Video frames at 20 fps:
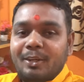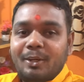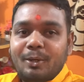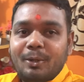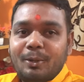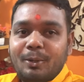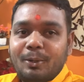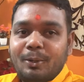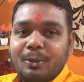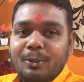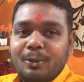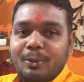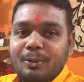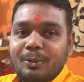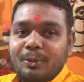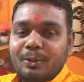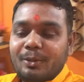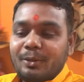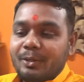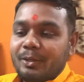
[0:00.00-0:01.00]

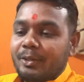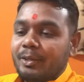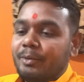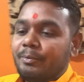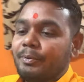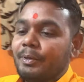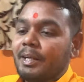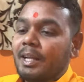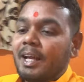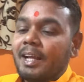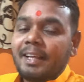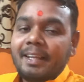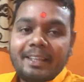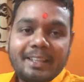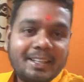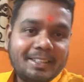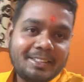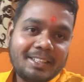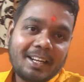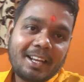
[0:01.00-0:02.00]
और फटाके
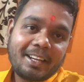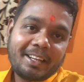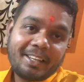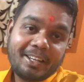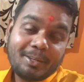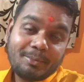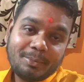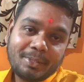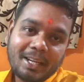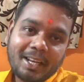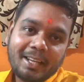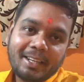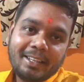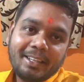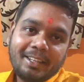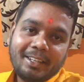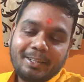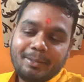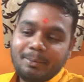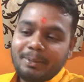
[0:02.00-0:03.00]
ना जला के हम जलाएंगे
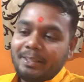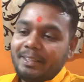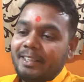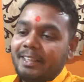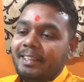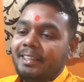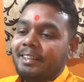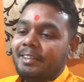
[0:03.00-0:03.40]
अगरबत्ती